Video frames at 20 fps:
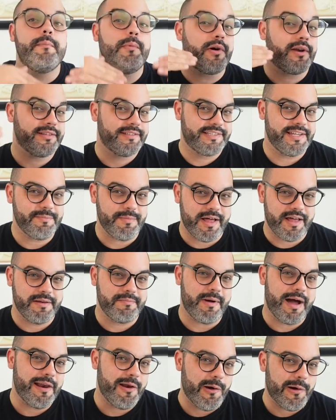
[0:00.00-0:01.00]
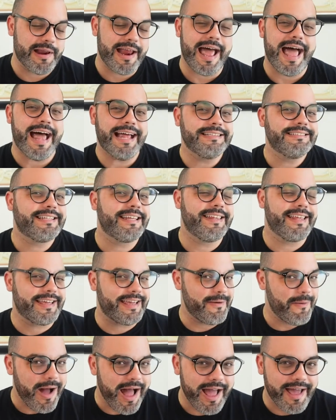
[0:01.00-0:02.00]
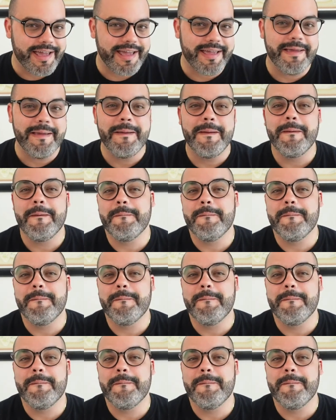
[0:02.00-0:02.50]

por encima del valor antes de que baje,